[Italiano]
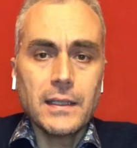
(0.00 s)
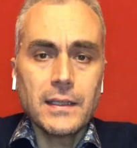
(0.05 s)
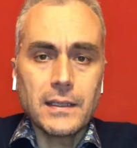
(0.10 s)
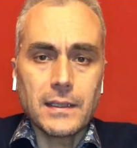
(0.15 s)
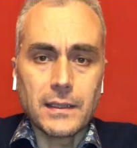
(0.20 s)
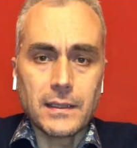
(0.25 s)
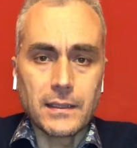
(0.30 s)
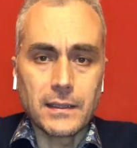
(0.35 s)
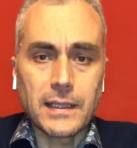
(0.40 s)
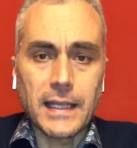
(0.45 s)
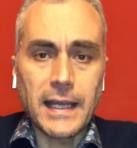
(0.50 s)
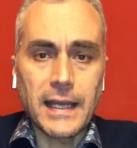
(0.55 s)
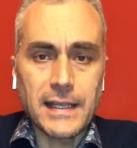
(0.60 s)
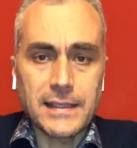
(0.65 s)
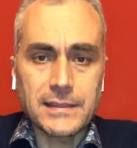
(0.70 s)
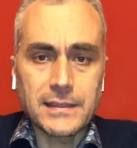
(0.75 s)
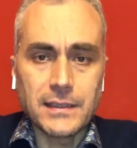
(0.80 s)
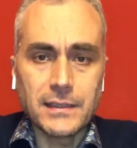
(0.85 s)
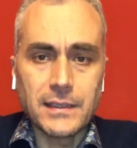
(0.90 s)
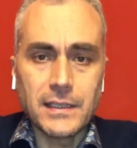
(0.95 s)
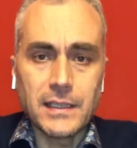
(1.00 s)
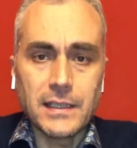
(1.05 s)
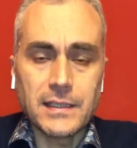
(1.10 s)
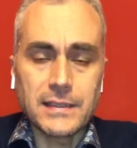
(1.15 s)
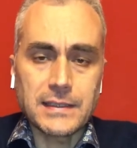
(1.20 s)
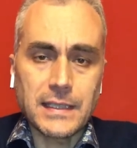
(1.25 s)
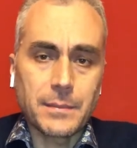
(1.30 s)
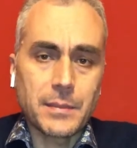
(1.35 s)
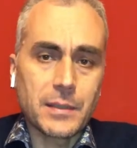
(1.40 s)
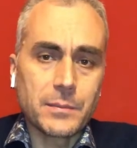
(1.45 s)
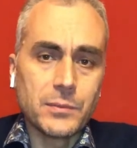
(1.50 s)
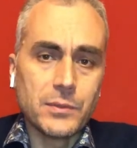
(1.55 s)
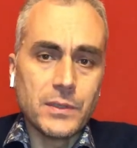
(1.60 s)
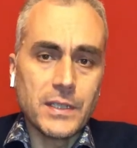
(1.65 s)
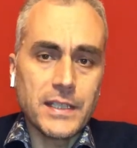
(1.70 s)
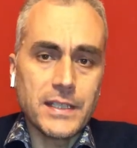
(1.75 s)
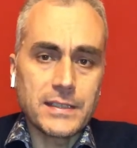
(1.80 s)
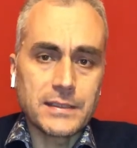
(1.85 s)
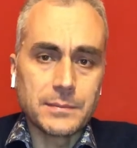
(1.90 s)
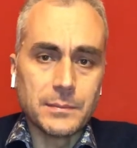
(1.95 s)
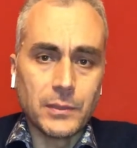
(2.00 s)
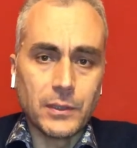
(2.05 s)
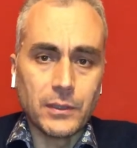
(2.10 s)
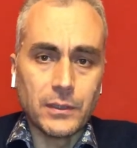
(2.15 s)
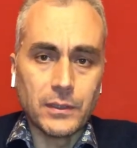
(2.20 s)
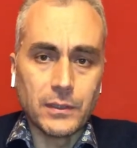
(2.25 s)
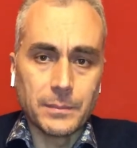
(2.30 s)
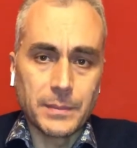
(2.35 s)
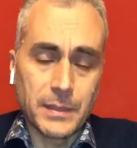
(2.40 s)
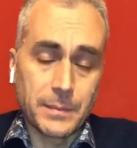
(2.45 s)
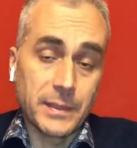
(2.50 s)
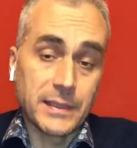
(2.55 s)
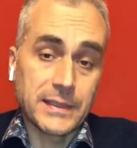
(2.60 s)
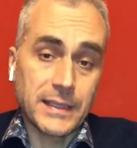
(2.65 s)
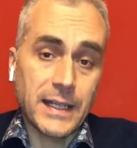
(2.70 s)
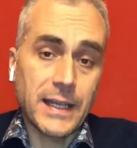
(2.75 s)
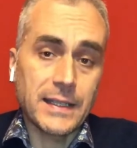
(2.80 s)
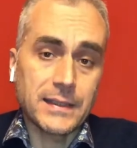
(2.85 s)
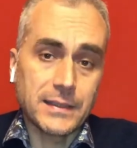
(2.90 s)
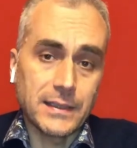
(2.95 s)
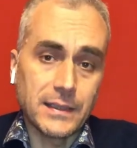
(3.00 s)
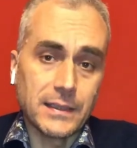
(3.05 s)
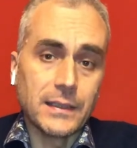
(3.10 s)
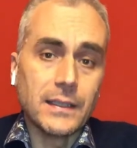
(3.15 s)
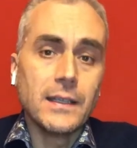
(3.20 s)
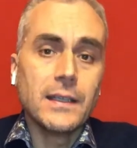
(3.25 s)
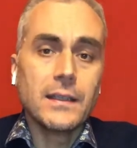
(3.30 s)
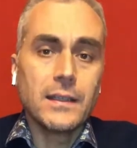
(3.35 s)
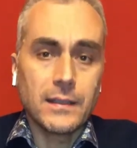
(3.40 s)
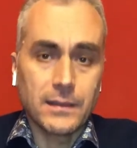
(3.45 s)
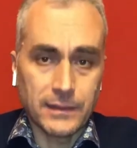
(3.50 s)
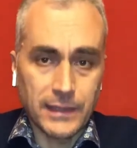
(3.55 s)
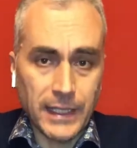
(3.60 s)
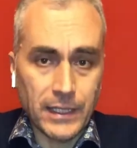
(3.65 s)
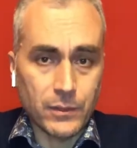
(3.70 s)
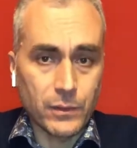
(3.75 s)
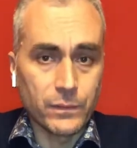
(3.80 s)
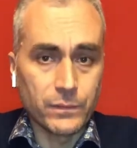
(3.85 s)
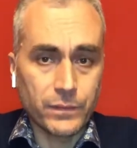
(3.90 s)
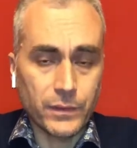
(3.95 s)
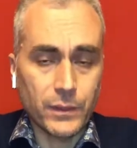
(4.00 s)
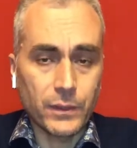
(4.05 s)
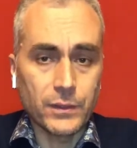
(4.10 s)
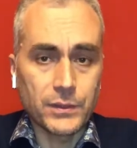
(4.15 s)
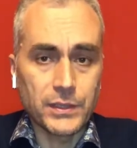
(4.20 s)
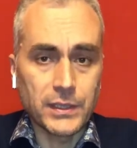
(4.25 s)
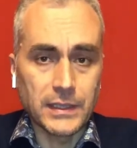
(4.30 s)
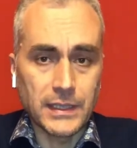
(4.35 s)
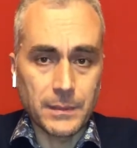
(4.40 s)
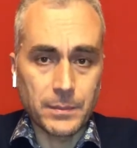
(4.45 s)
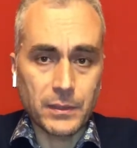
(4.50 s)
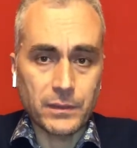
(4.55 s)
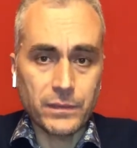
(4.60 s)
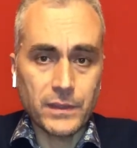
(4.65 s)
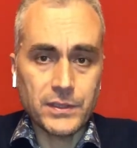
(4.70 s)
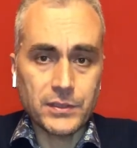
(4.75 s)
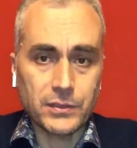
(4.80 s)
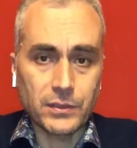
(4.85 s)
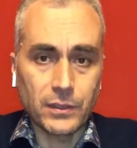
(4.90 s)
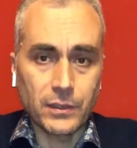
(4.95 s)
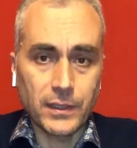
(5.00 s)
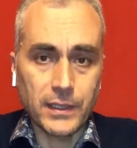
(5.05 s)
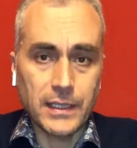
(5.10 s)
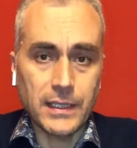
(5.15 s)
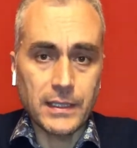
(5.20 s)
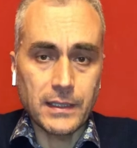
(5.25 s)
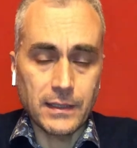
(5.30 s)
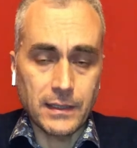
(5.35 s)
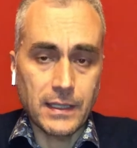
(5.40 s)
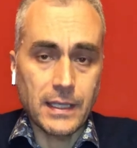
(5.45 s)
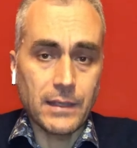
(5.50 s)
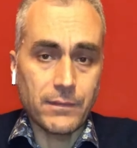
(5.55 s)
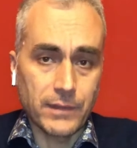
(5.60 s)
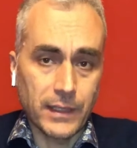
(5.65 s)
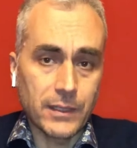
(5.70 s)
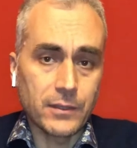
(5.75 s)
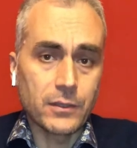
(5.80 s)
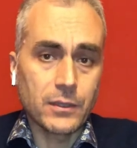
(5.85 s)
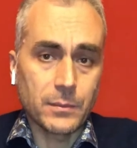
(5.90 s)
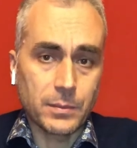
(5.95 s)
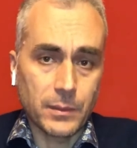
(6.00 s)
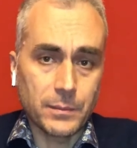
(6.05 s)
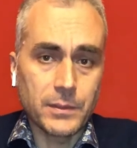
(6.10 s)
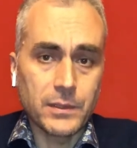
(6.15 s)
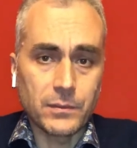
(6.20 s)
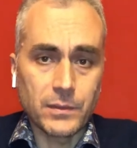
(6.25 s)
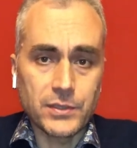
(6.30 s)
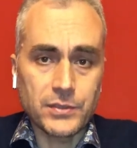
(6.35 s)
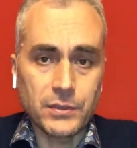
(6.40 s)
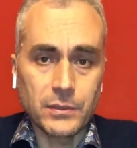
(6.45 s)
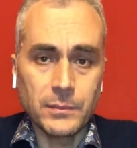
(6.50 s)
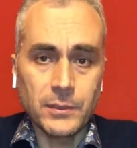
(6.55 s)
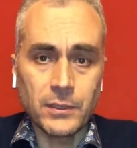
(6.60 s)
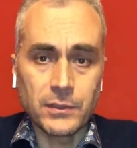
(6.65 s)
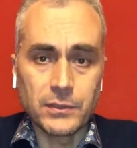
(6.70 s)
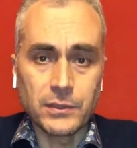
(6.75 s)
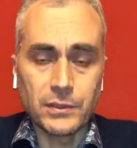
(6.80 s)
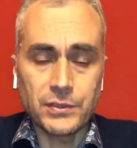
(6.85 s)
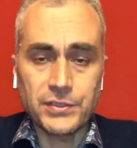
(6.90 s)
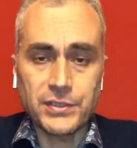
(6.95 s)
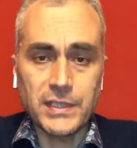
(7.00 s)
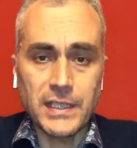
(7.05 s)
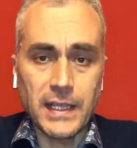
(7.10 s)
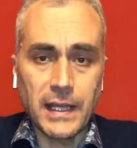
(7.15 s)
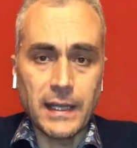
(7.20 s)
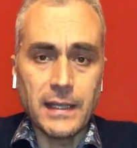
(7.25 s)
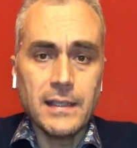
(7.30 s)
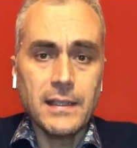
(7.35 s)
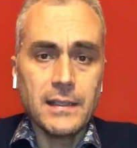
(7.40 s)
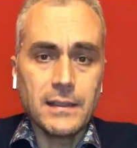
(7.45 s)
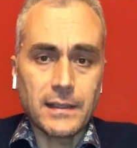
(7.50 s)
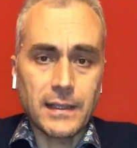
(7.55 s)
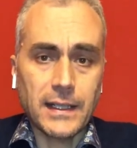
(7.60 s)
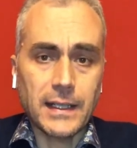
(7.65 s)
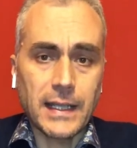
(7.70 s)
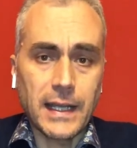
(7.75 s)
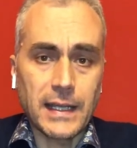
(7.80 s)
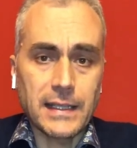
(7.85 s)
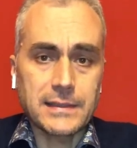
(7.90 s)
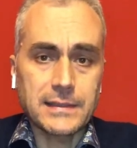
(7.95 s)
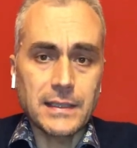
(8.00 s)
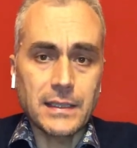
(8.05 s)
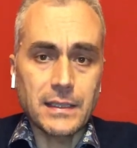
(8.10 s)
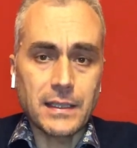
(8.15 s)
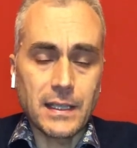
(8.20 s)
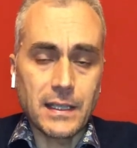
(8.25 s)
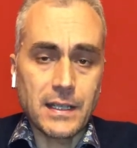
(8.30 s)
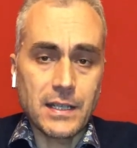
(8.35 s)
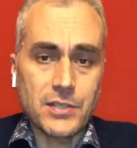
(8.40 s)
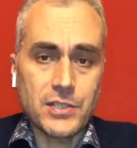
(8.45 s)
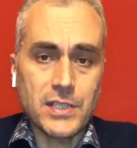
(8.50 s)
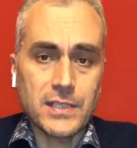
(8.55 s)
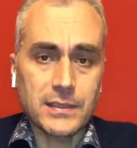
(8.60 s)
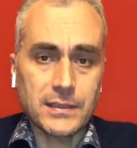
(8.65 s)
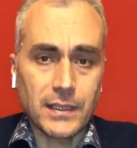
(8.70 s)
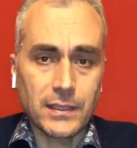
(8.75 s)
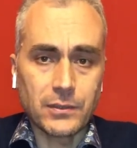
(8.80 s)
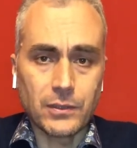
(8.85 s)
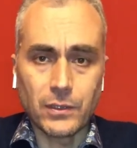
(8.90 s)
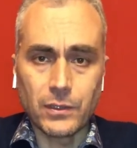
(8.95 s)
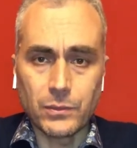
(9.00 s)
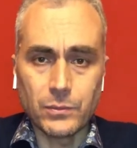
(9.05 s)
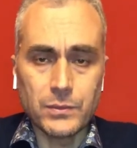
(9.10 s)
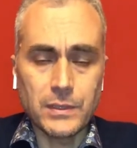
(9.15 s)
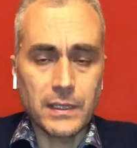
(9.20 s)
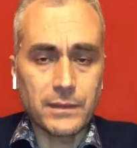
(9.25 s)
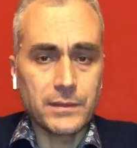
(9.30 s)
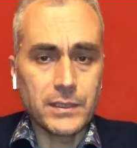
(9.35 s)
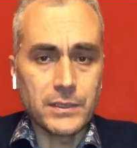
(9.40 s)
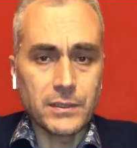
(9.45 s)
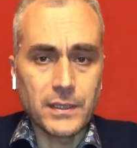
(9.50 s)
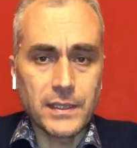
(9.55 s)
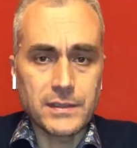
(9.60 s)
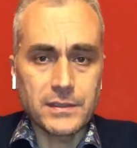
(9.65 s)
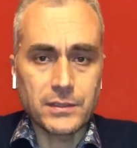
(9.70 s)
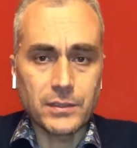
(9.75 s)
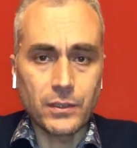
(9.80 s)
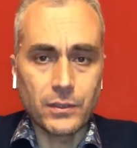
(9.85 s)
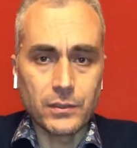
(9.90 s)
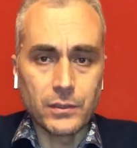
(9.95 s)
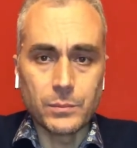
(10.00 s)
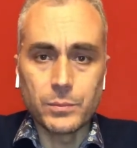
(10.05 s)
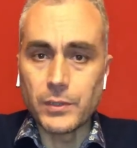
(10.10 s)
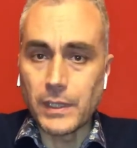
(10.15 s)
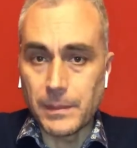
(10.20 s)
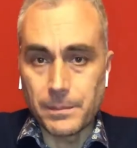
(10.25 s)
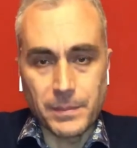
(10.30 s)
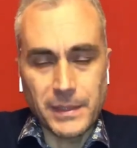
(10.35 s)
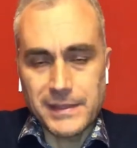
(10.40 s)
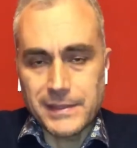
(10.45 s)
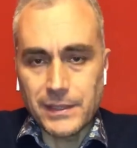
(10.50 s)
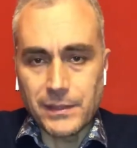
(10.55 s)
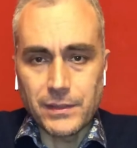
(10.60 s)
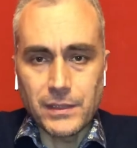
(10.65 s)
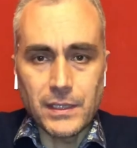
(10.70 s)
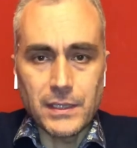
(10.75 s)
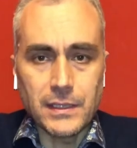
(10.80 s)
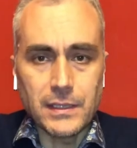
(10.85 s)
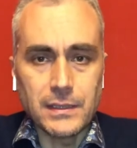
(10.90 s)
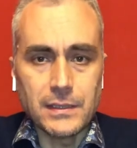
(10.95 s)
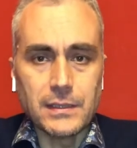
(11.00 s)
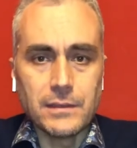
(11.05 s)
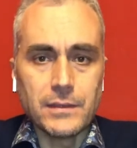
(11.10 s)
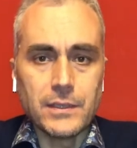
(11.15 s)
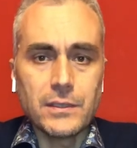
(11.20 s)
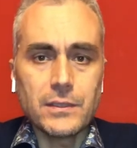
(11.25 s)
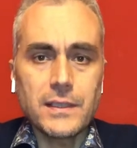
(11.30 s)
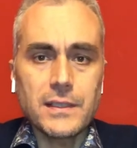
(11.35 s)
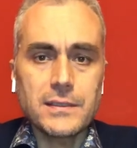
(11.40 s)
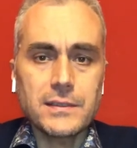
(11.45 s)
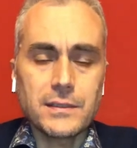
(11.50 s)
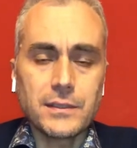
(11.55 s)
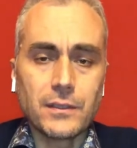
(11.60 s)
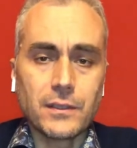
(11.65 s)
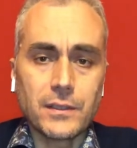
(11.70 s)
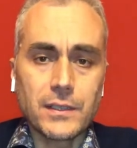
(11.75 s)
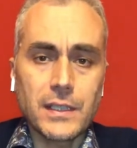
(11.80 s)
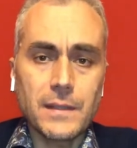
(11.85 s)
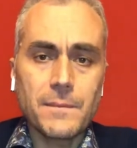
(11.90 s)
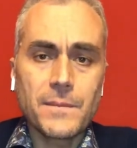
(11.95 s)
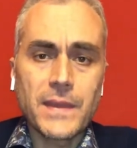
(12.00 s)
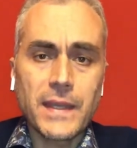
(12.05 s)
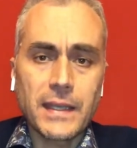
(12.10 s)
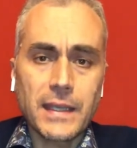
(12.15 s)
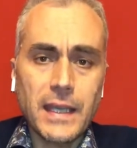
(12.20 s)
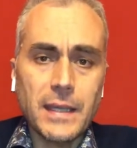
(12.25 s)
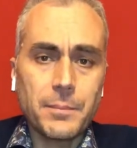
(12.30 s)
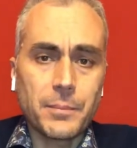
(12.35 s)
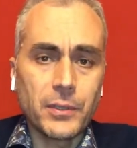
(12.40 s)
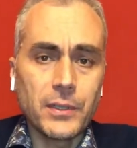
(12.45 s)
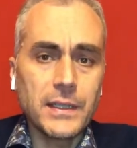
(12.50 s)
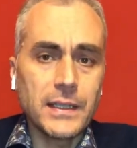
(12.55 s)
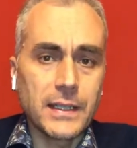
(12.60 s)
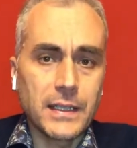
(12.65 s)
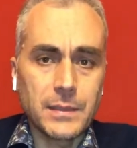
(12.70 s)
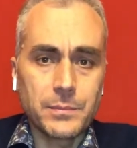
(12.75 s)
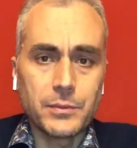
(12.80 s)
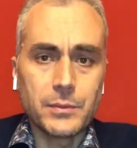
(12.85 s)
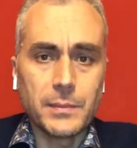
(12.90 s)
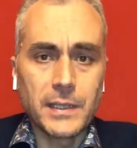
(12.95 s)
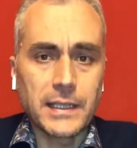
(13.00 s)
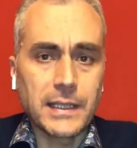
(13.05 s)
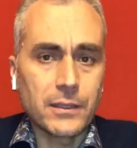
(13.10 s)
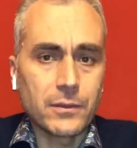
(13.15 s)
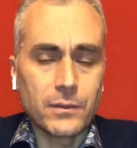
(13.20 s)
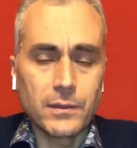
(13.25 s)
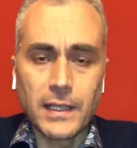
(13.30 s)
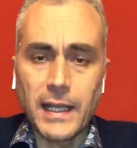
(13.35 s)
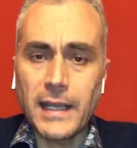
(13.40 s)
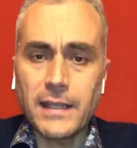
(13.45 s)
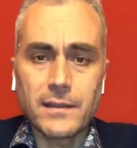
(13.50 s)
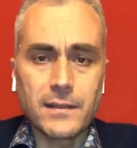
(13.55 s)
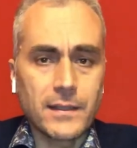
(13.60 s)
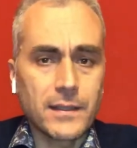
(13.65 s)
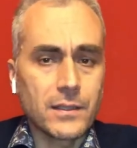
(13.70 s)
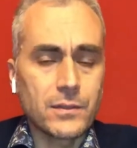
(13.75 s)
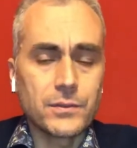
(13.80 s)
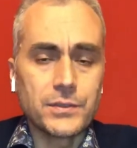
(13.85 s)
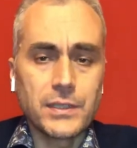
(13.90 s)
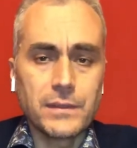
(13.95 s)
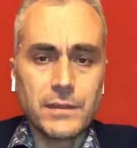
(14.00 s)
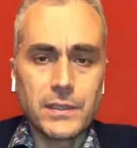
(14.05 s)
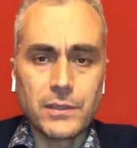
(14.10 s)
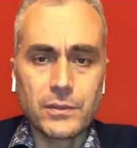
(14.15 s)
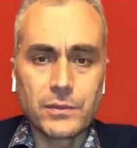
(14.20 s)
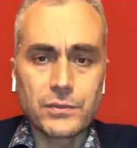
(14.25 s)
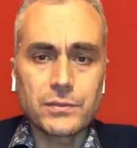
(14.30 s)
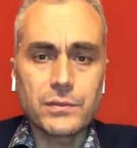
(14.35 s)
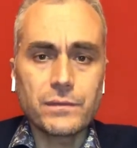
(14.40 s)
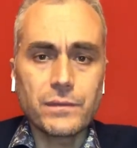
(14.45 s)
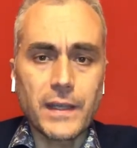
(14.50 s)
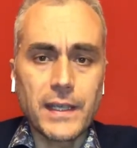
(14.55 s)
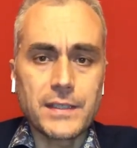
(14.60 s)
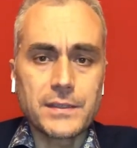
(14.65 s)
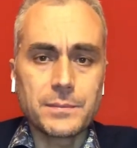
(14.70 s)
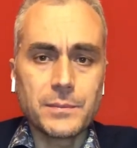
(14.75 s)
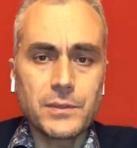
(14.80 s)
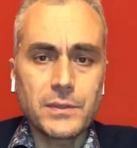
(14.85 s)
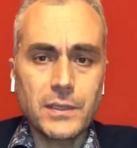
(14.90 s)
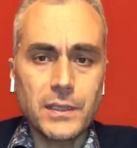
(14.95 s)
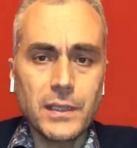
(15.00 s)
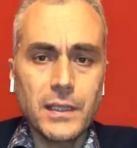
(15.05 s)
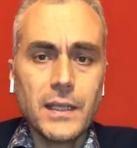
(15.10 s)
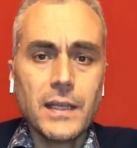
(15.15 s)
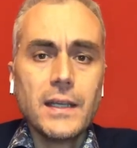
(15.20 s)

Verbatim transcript: eh, casi di cyberbullismo perpetrati nei confronti dei professori che avvengono proprio in questo modo, ossia ragazzi che registrano una video lezione oppure pezzettini di video lezioni e poi le ripubblicano online, le ricondividono su Facebook